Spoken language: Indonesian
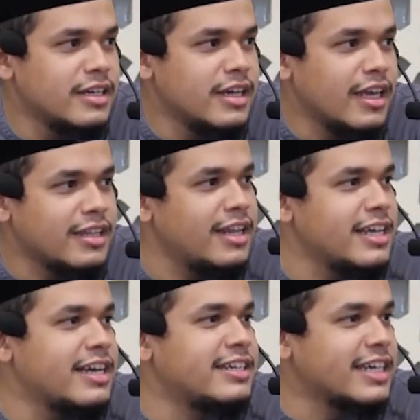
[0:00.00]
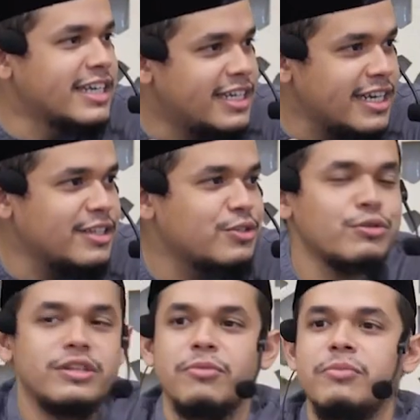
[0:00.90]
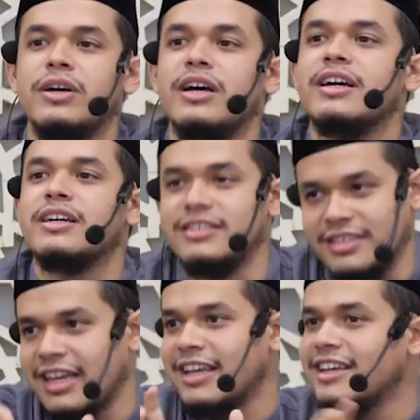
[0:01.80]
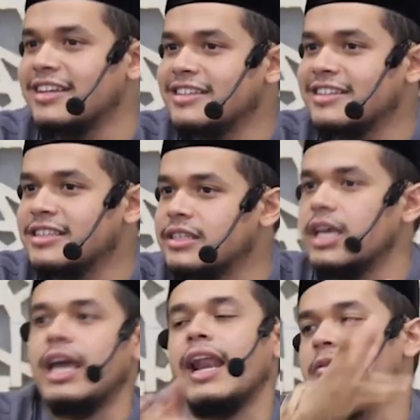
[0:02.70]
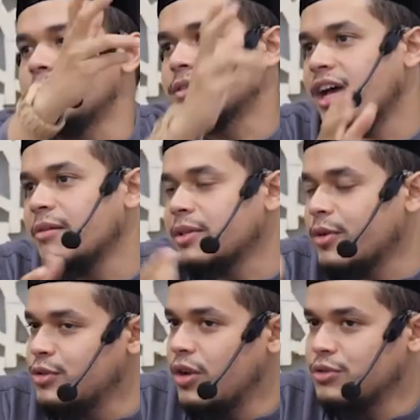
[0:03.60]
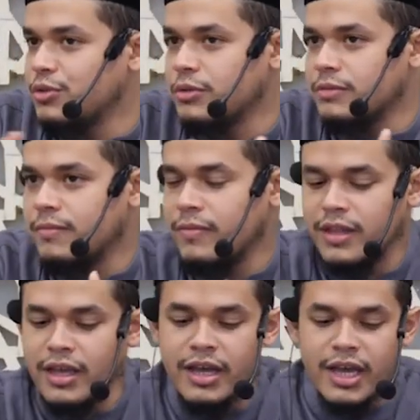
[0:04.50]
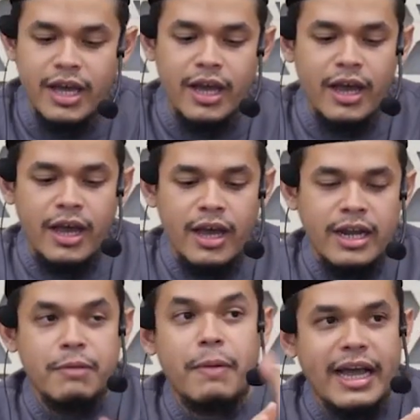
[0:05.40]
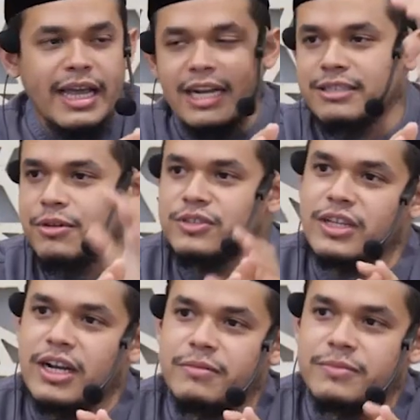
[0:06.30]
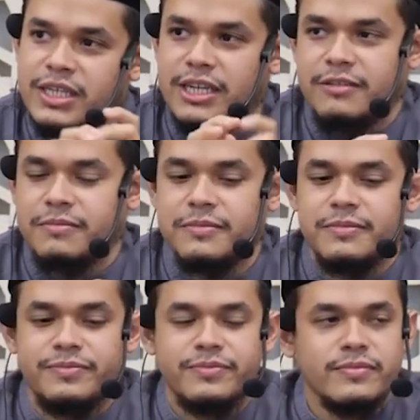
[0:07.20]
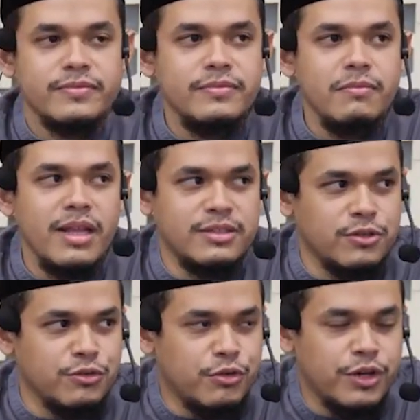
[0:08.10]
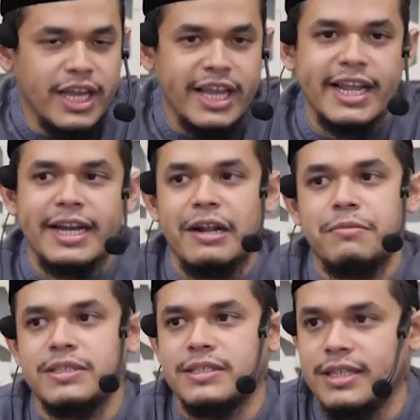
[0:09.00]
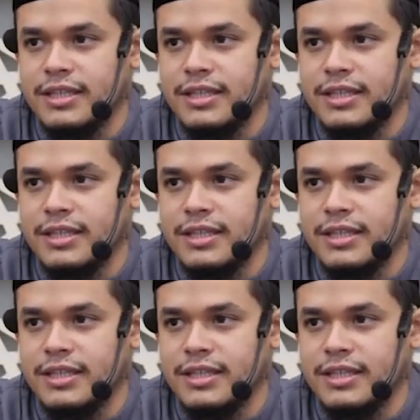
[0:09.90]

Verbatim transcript: Kita lagi gedek-gedek disuruh siram kencingnya. siram sama sahabat Rasul yang suruh. Dipanggil sama Rasulullah SAW, sini. Sesungguhnya ini adalah masjid.